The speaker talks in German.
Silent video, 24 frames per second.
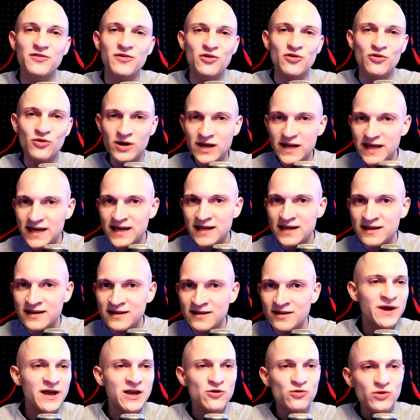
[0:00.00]
Kollegen.
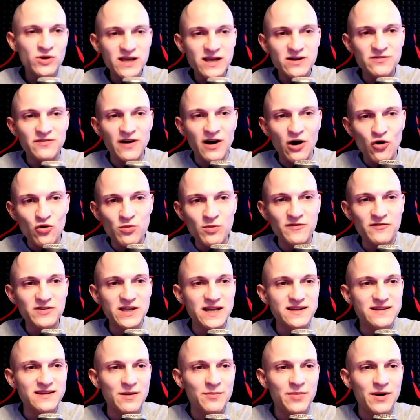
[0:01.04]
Mein Kollege war auch mal
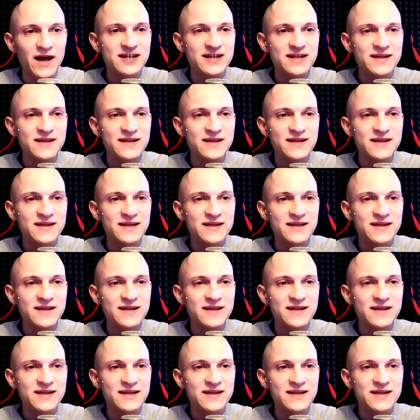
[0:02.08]
wieder dabei. Was